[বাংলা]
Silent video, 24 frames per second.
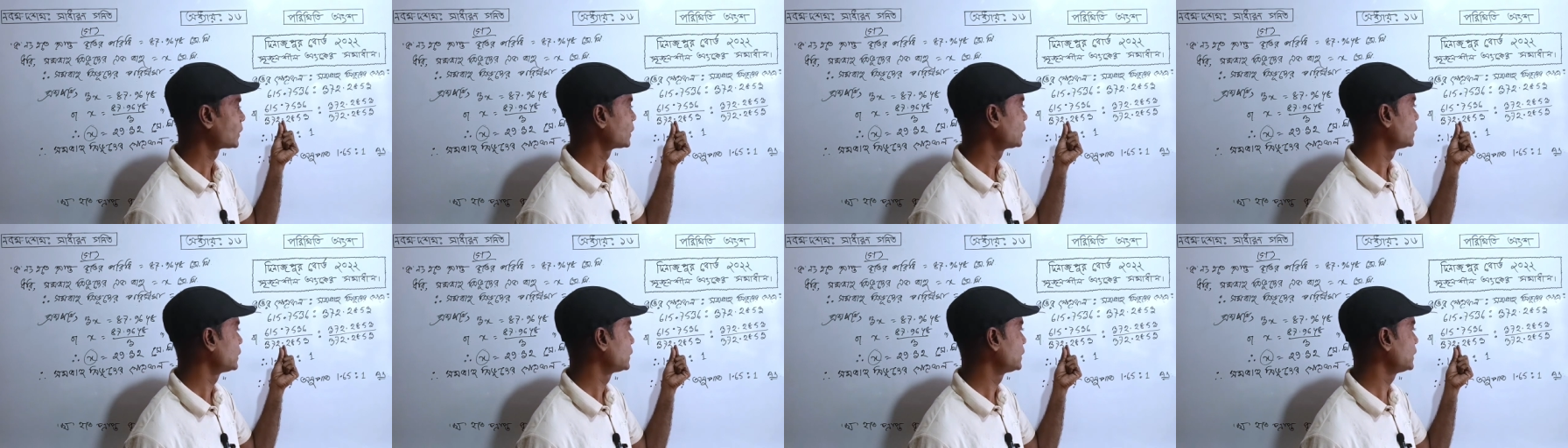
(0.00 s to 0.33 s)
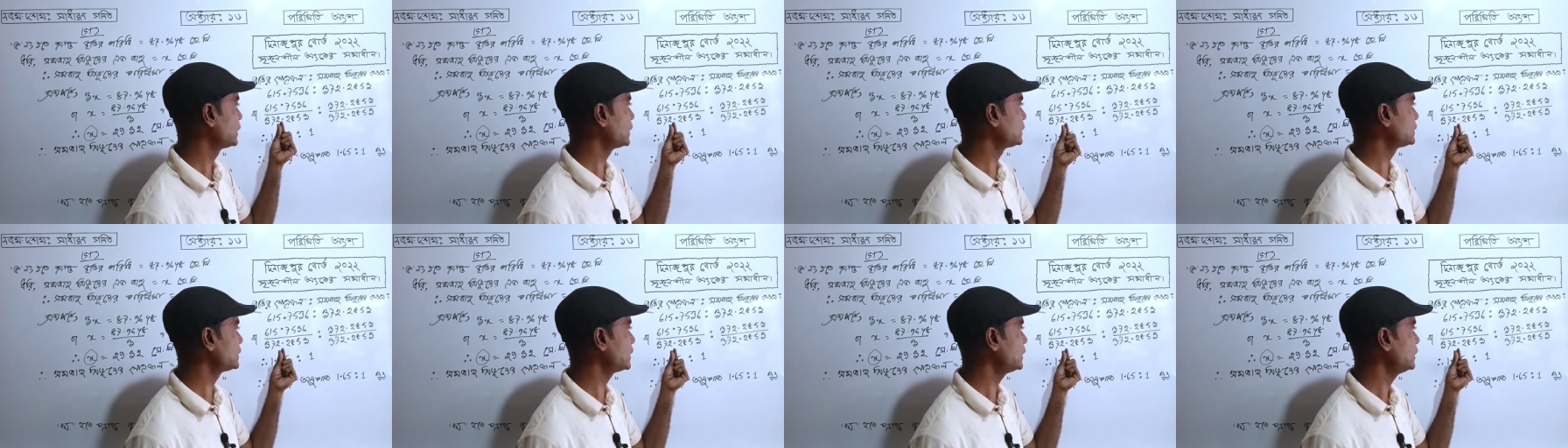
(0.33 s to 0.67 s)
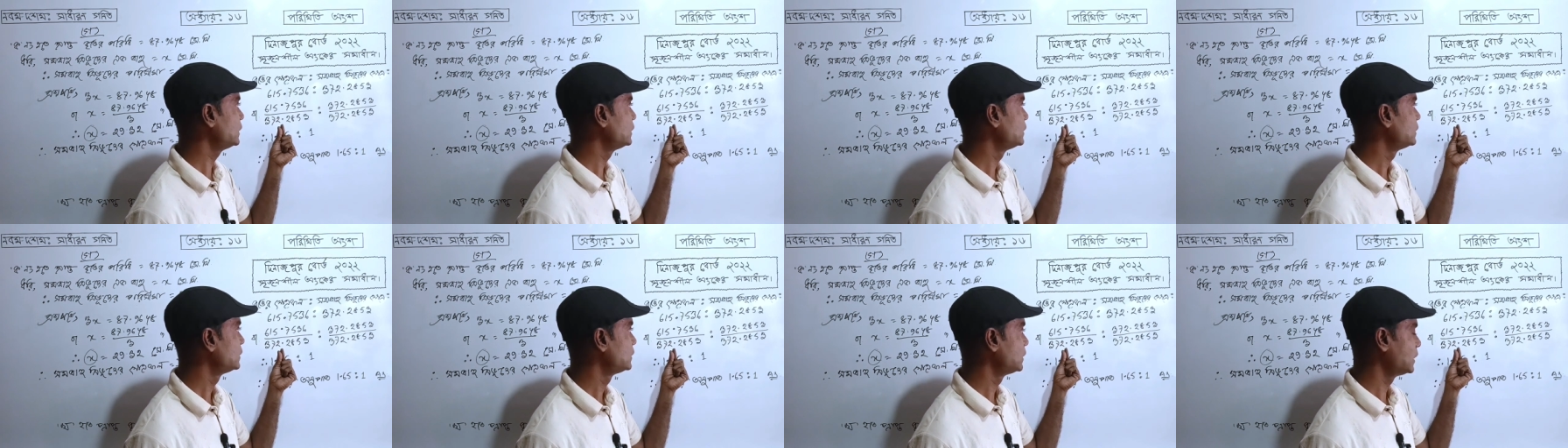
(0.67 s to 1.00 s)
ঠিক আছে
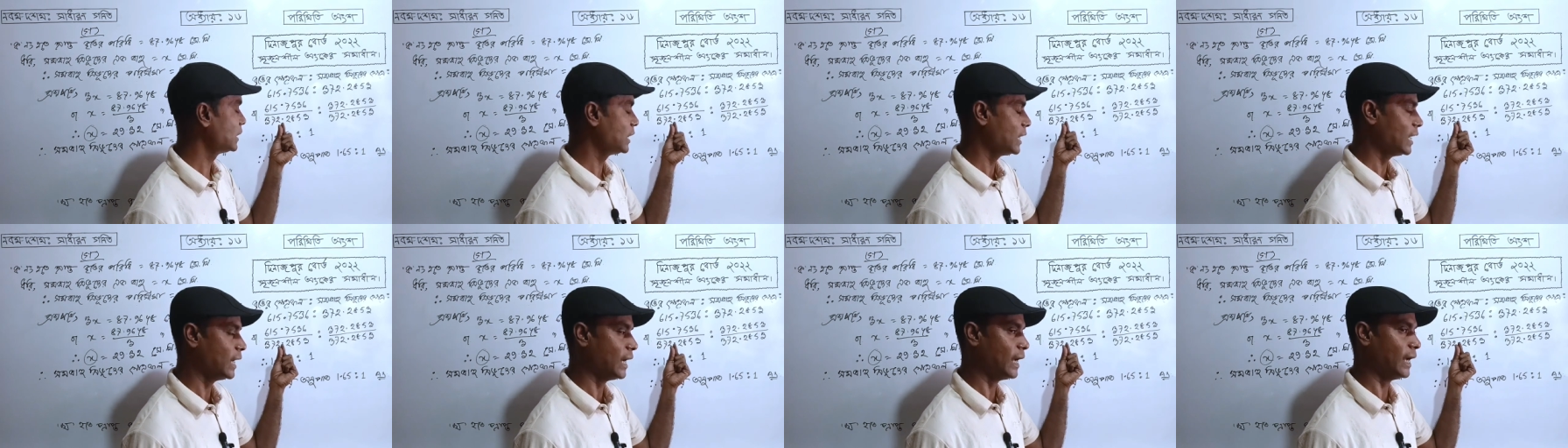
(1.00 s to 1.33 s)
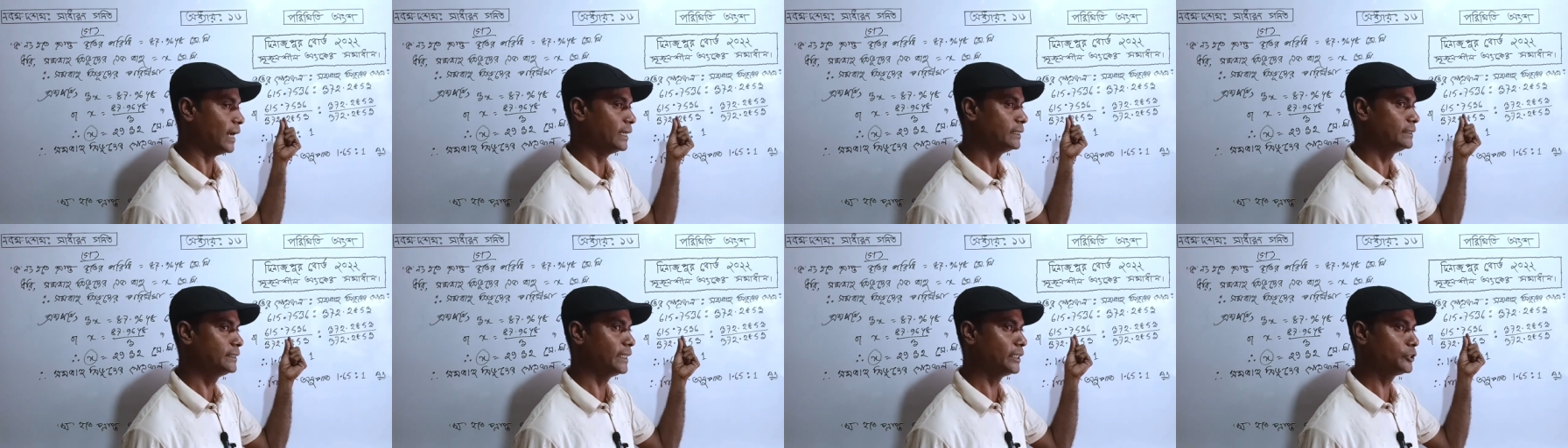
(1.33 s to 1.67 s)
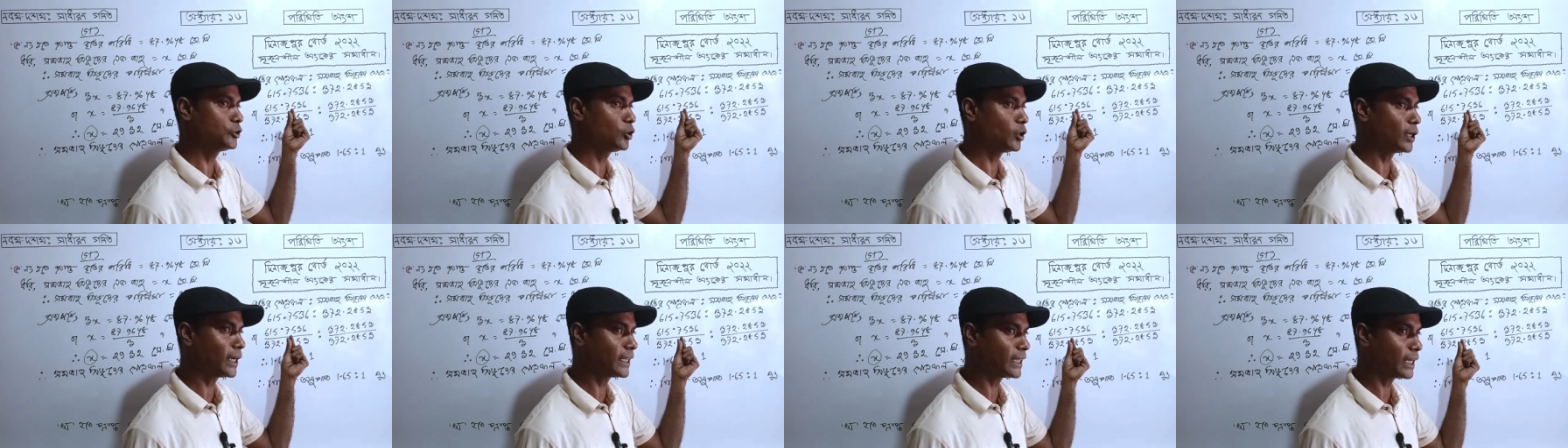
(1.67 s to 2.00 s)
আর যেই
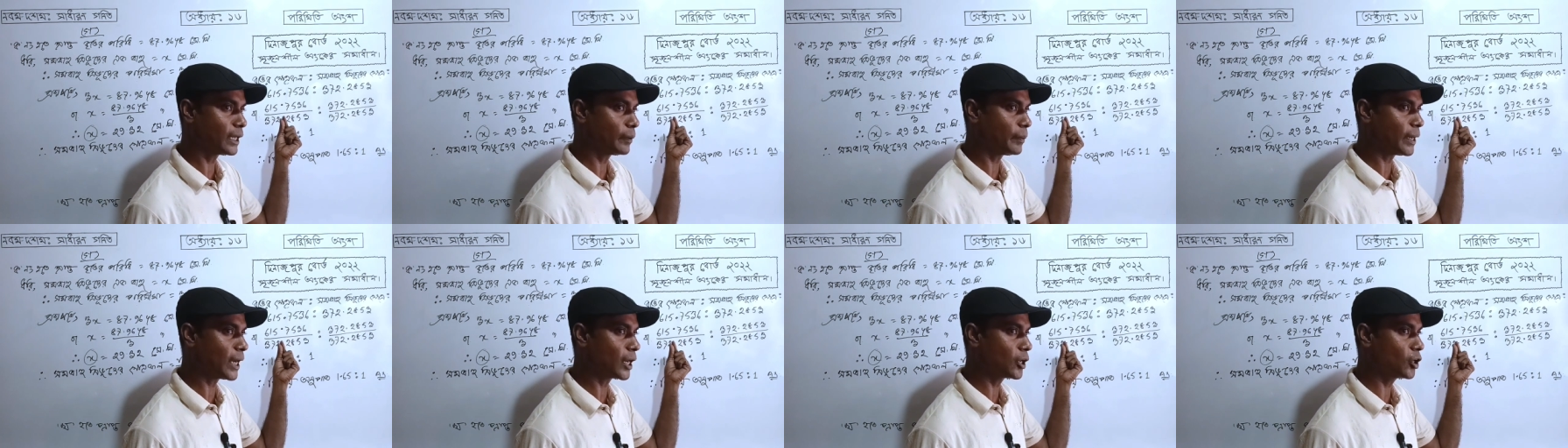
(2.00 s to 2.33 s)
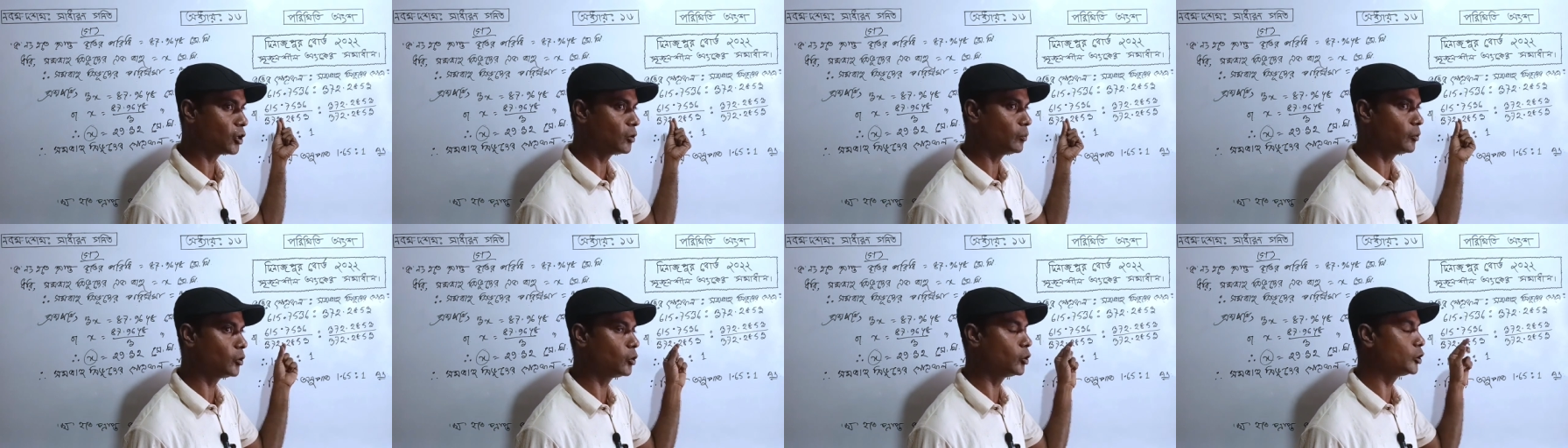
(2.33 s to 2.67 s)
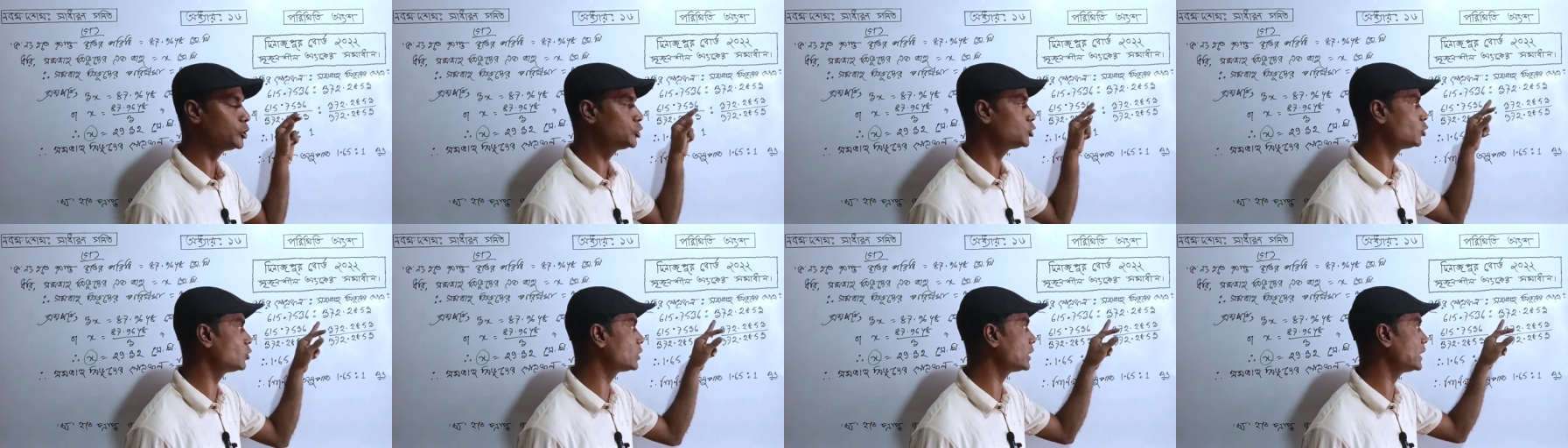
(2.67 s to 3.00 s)
সংখ্যা দ্বারা ভাগ করব ওই
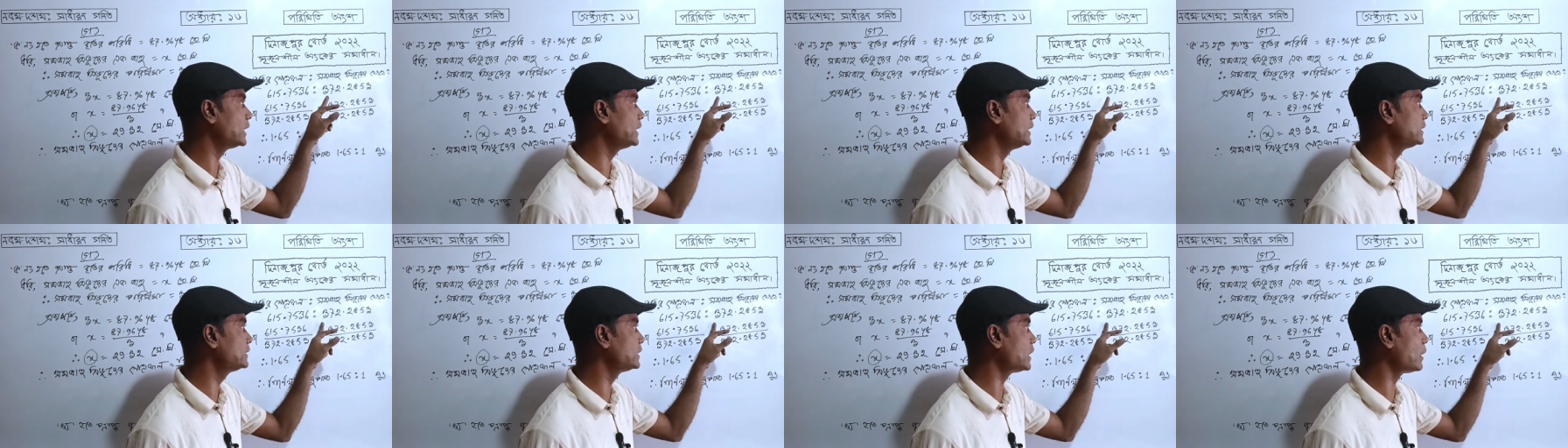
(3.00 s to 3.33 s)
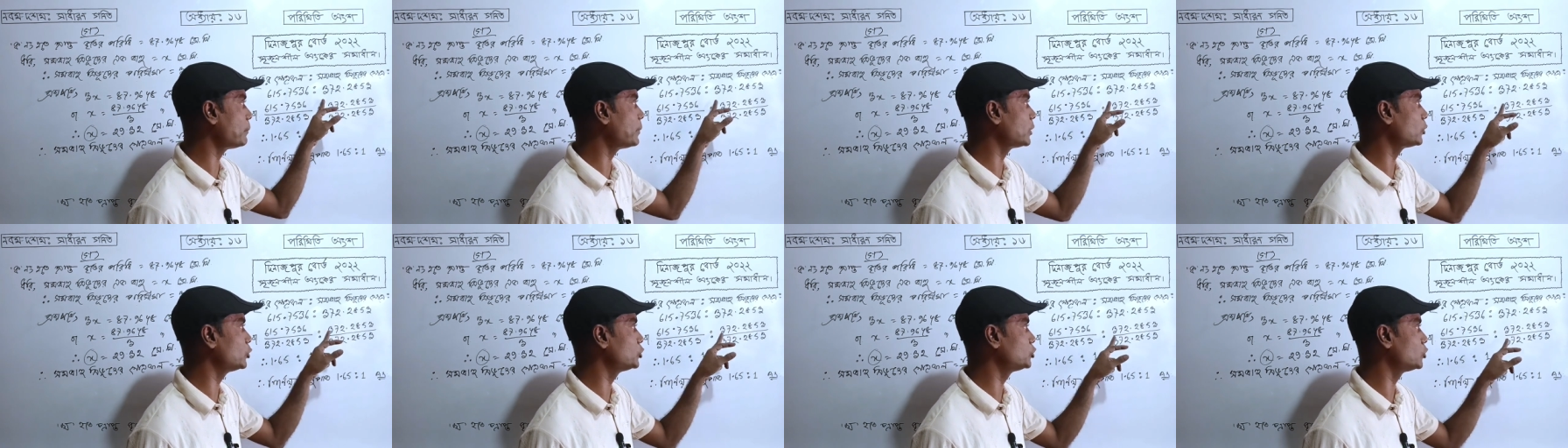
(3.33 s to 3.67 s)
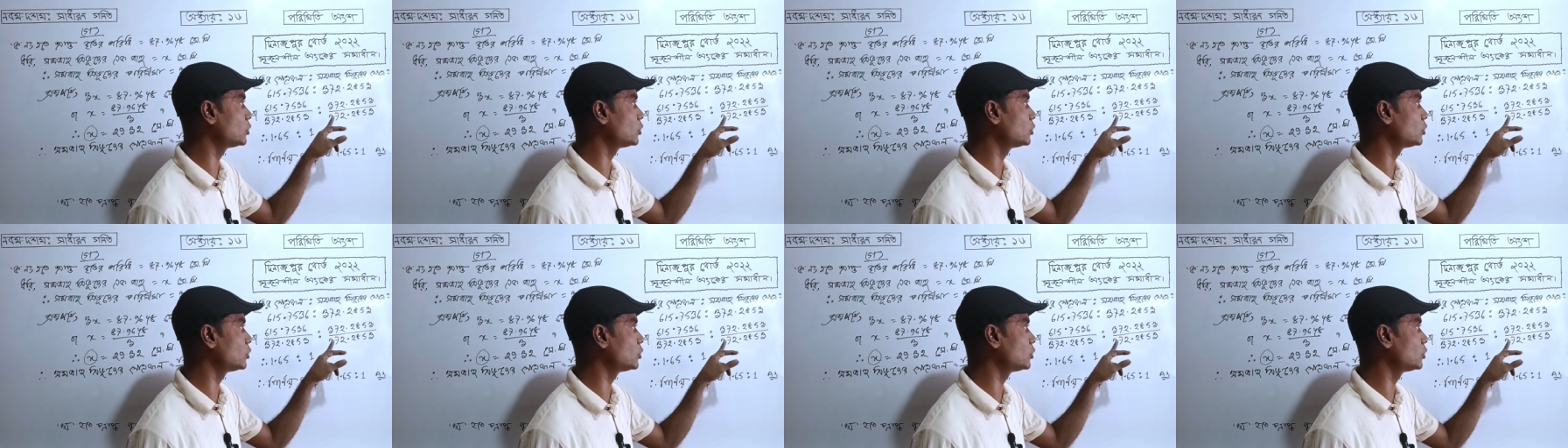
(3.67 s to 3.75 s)
সংখ্যার নিচে আবার ওই সংখ্যাটা